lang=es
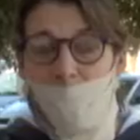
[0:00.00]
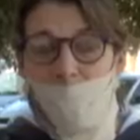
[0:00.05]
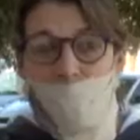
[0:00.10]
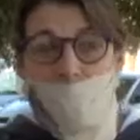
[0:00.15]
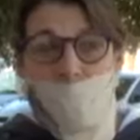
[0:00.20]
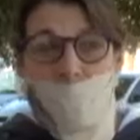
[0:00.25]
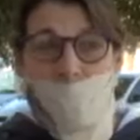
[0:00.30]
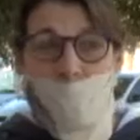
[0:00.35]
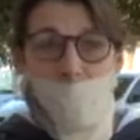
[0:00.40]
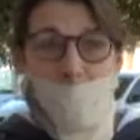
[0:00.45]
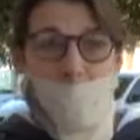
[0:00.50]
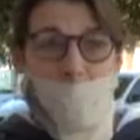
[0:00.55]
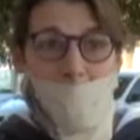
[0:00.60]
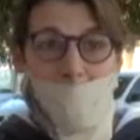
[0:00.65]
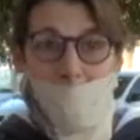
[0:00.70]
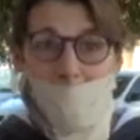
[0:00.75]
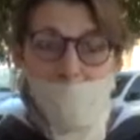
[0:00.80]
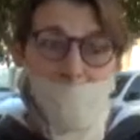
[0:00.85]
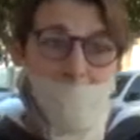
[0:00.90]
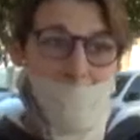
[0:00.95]
Eso es un
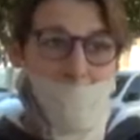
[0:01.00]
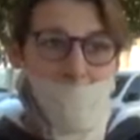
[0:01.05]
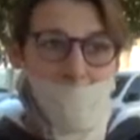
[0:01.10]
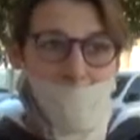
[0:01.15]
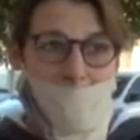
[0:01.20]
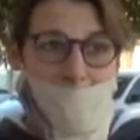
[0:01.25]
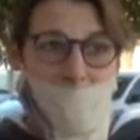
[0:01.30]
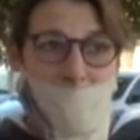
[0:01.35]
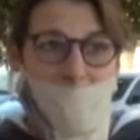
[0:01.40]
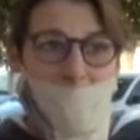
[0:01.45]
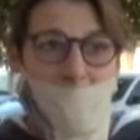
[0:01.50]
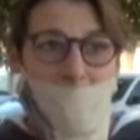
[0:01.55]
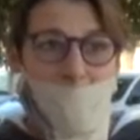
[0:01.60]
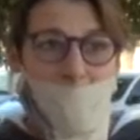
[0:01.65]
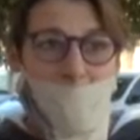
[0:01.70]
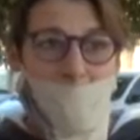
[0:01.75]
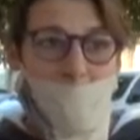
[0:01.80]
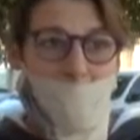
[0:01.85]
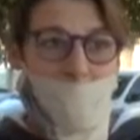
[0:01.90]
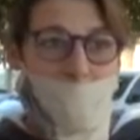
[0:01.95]
tema, mira, en
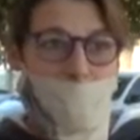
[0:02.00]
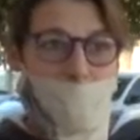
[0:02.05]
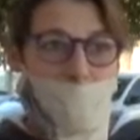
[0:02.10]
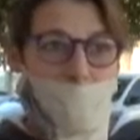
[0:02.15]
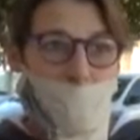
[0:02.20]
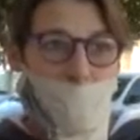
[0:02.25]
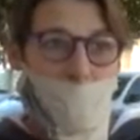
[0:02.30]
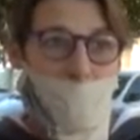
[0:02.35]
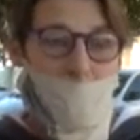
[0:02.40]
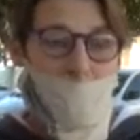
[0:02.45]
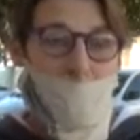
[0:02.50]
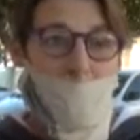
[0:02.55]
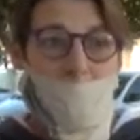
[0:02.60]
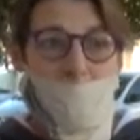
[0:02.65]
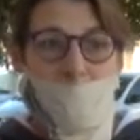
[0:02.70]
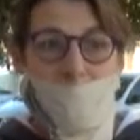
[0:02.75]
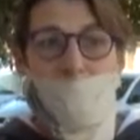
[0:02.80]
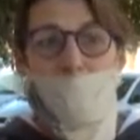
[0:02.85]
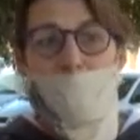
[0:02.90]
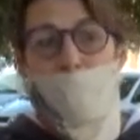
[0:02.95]
realidad, en
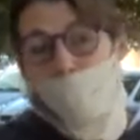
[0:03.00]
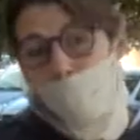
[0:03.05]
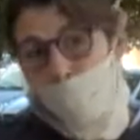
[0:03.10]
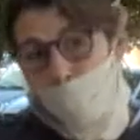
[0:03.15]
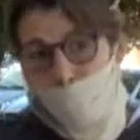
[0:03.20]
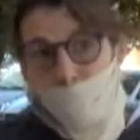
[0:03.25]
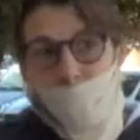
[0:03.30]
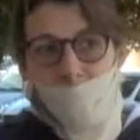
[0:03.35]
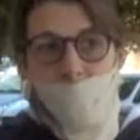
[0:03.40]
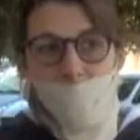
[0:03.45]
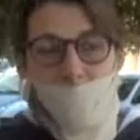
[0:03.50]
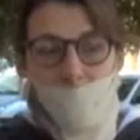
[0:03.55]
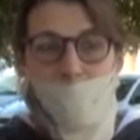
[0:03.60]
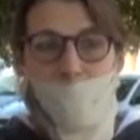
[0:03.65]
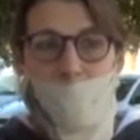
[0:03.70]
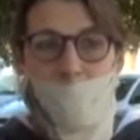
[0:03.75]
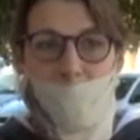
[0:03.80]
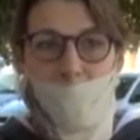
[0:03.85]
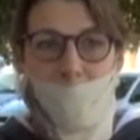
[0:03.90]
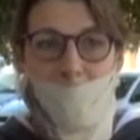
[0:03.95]
realidad se
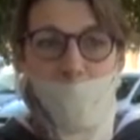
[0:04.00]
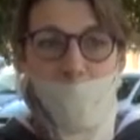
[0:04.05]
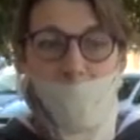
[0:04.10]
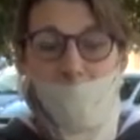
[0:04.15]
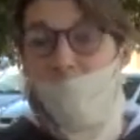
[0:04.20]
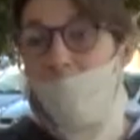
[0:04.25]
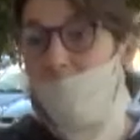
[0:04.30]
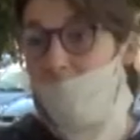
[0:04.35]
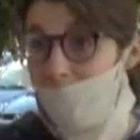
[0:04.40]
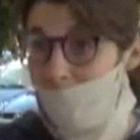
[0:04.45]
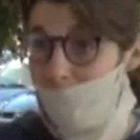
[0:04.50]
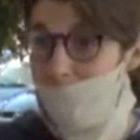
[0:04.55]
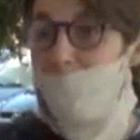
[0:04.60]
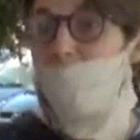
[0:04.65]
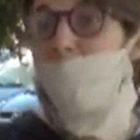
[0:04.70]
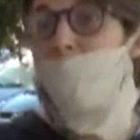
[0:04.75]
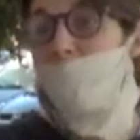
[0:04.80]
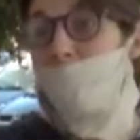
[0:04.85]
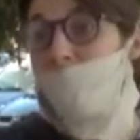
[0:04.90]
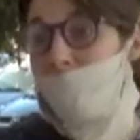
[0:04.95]
podría porque hay gente
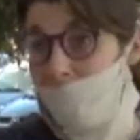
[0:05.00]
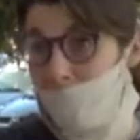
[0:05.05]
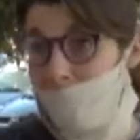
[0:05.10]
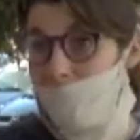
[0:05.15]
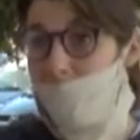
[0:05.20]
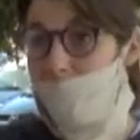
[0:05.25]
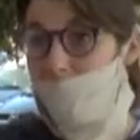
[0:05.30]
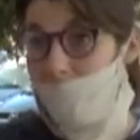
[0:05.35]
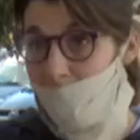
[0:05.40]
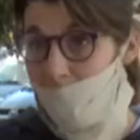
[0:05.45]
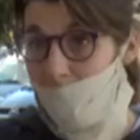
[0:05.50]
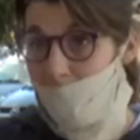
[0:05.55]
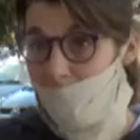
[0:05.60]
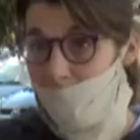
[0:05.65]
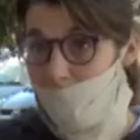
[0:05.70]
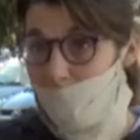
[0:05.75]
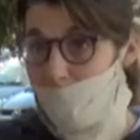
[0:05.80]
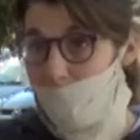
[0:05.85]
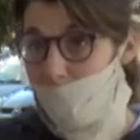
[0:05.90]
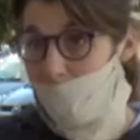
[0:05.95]
que necesita trabajar,
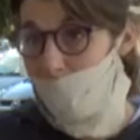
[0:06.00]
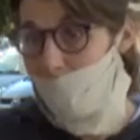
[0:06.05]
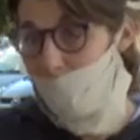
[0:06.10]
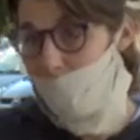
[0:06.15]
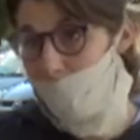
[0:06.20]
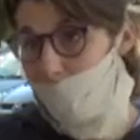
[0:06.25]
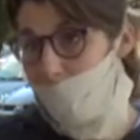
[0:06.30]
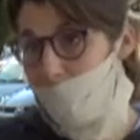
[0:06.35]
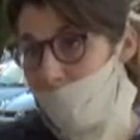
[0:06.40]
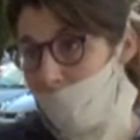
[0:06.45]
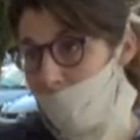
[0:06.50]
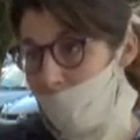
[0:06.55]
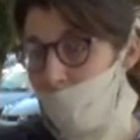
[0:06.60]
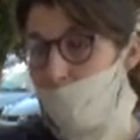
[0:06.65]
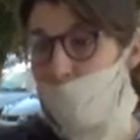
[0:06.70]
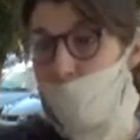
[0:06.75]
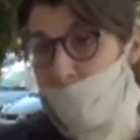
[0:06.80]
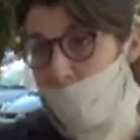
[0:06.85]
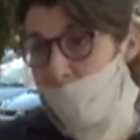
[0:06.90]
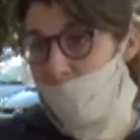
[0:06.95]
eh,
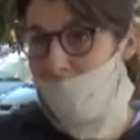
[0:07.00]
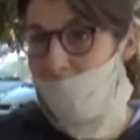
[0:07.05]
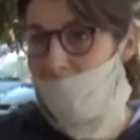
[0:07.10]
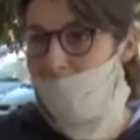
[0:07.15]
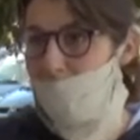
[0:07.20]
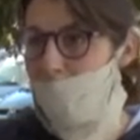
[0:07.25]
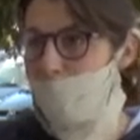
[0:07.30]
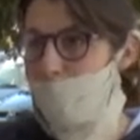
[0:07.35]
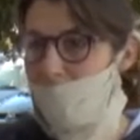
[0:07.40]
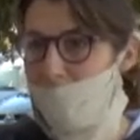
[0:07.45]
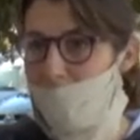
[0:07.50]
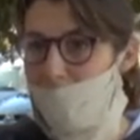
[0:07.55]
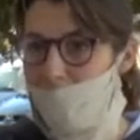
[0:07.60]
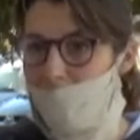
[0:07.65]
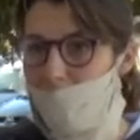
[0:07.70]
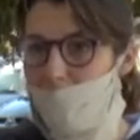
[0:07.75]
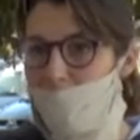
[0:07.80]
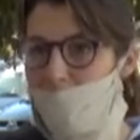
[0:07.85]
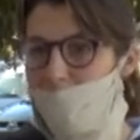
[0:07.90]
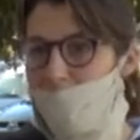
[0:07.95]
uno entiende,
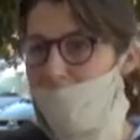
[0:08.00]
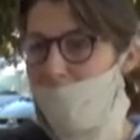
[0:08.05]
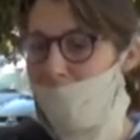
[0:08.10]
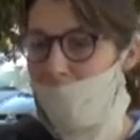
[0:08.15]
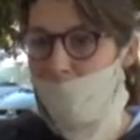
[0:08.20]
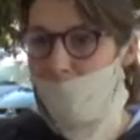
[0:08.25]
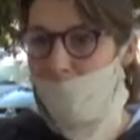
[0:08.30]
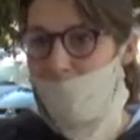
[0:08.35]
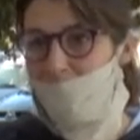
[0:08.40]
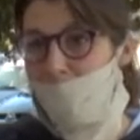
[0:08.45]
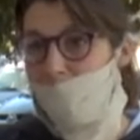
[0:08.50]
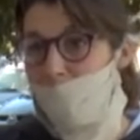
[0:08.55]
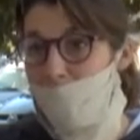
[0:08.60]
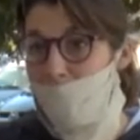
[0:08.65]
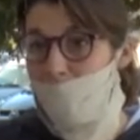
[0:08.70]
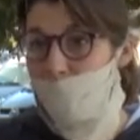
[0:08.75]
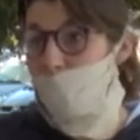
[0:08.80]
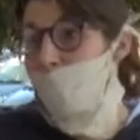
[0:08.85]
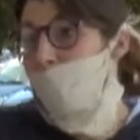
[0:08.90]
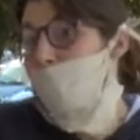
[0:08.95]
pero creo que también
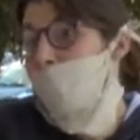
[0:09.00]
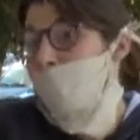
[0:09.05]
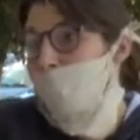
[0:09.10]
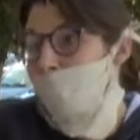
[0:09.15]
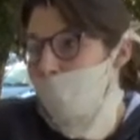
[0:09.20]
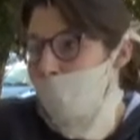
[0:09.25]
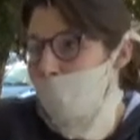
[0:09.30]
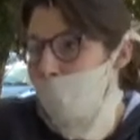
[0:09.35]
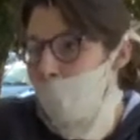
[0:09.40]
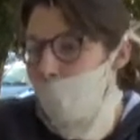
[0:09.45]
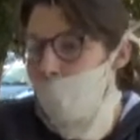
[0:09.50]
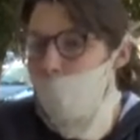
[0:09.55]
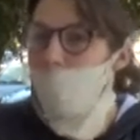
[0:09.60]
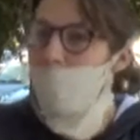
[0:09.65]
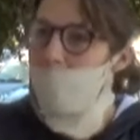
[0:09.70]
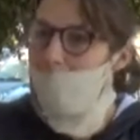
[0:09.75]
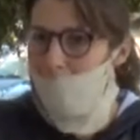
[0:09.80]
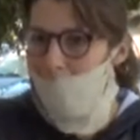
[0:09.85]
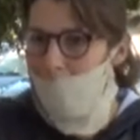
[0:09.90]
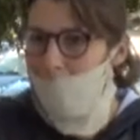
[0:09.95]
es un, como
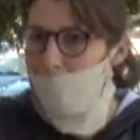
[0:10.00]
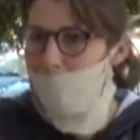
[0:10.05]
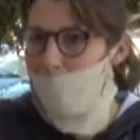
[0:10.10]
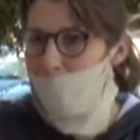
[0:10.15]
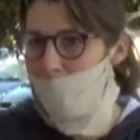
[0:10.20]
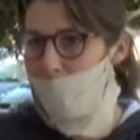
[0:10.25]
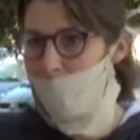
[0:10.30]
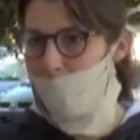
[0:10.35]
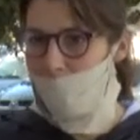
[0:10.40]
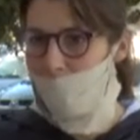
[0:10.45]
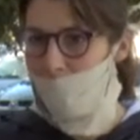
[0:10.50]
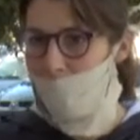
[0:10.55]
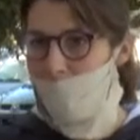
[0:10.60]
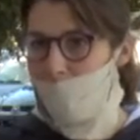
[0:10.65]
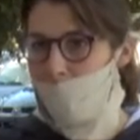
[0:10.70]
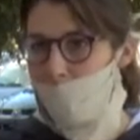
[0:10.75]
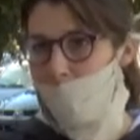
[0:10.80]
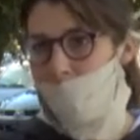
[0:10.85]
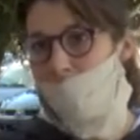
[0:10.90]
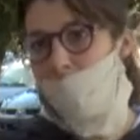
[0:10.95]
un peligro,
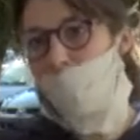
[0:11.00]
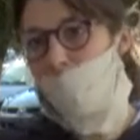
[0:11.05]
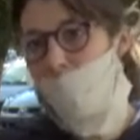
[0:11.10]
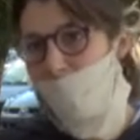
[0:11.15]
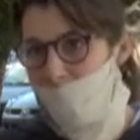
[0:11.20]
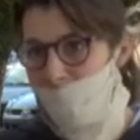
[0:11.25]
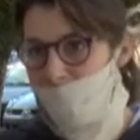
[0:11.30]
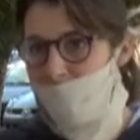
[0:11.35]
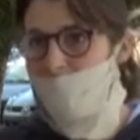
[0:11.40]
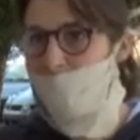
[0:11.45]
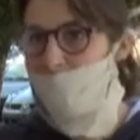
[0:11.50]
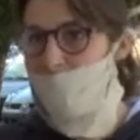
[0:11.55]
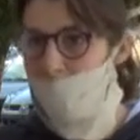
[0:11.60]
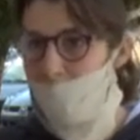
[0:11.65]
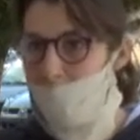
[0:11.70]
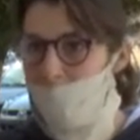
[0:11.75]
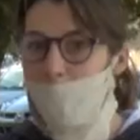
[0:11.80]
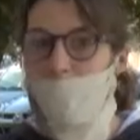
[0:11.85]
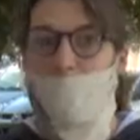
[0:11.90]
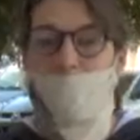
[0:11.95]
porque más
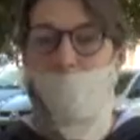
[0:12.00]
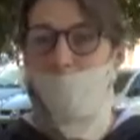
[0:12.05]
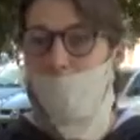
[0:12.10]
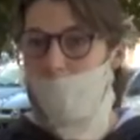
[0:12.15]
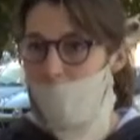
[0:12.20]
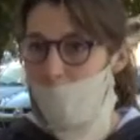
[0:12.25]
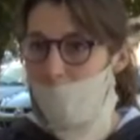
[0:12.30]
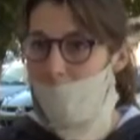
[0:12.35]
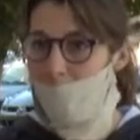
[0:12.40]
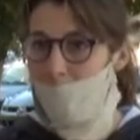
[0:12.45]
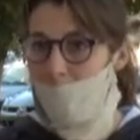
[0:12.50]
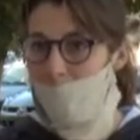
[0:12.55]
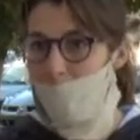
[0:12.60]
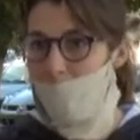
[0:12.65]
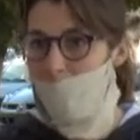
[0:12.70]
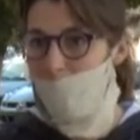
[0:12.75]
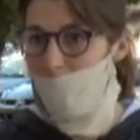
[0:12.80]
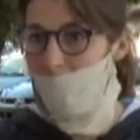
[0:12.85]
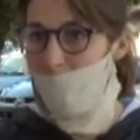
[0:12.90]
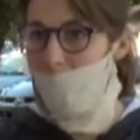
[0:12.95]
flexibilizás, más salimos a la
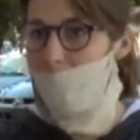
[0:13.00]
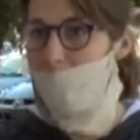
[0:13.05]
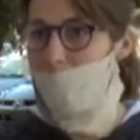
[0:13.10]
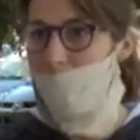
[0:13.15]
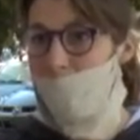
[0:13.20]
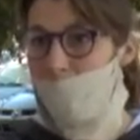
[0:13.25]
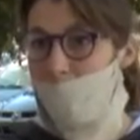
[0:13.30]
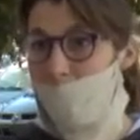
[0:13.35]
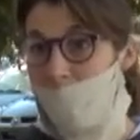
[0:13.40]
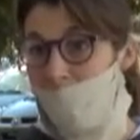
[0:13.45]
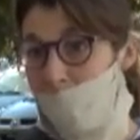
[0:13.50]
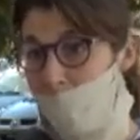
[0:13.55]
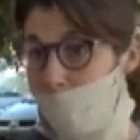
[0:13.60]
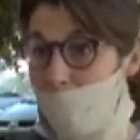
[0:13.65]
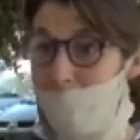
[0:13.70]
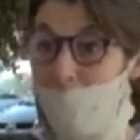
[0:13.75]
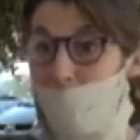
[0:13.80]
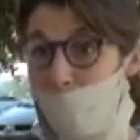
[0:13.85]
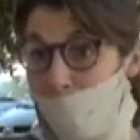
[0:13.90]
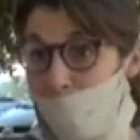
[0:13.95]
calle y,
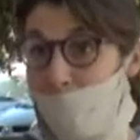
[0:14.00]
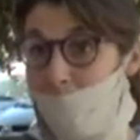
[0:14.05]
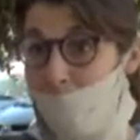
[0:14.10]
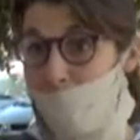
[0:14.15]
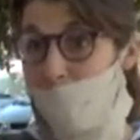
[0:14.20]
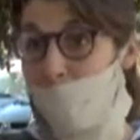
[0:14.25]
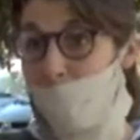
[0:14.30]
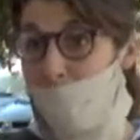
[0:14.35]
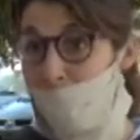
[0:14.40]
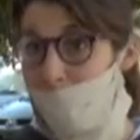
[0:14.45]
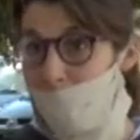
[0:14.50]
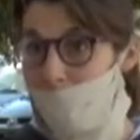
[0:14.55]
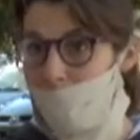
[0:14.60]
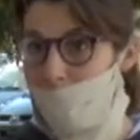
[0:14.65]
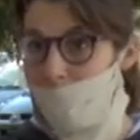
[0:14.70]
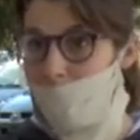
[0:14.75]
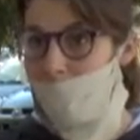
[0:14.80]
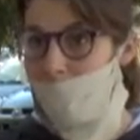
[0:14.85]
más contagio hay.